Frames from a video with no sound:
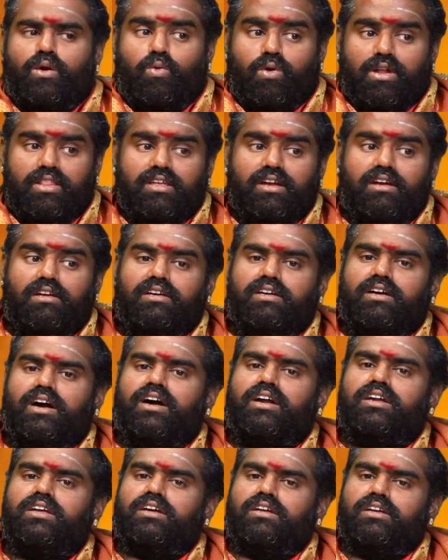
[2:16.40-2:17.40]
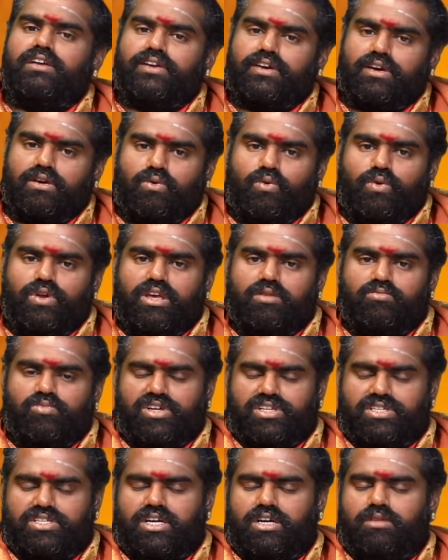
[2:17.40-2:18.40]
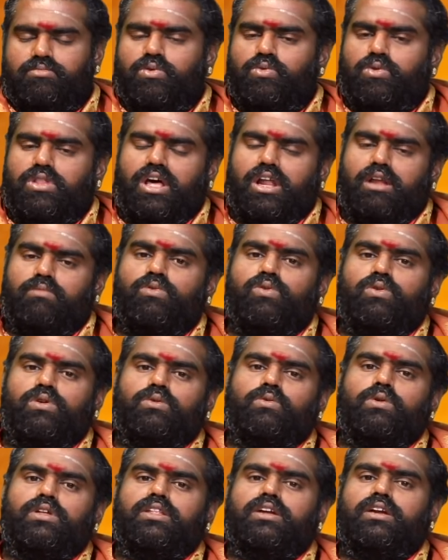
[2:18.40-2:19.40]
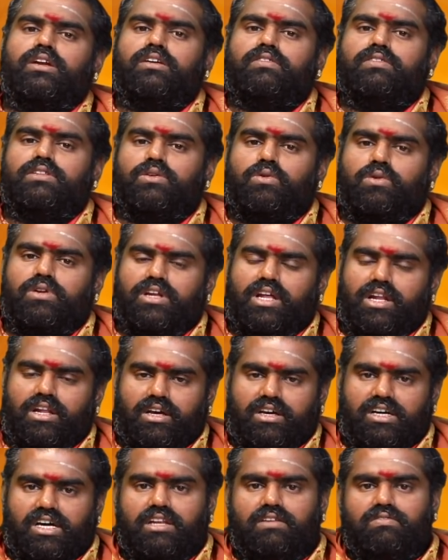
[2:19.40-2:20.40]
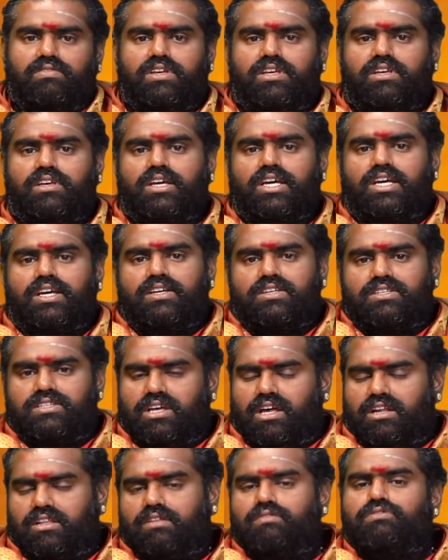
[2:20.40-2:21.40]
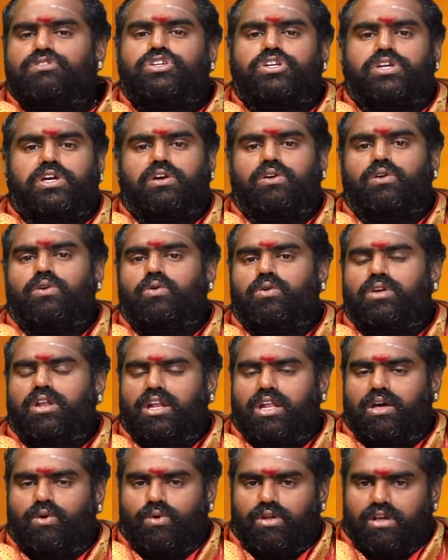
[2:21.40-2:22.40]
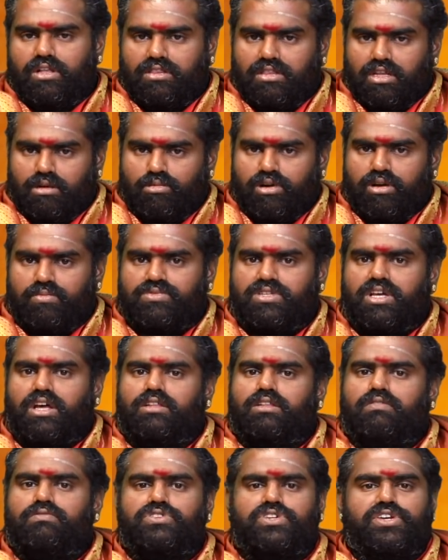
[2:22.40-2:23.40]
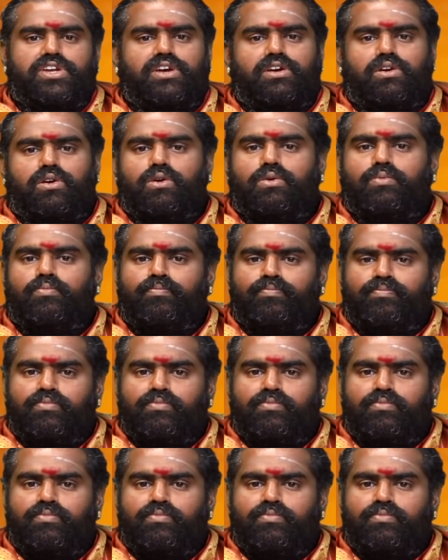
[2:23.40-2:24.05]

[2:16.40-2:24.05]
குழந்தைகளுக்காக நீங்கள் எடுக்கக்கூடிய முயற்சிகள் இப்போ உதாரணம் உங்கள் குழந்தைகளுக்கு வந்து ஒரு நல்ல கல்வி சார்ந்த விஷயங்களோ இல்லை ஒரு திருமணம் சார்ந்த விஷயங்களோ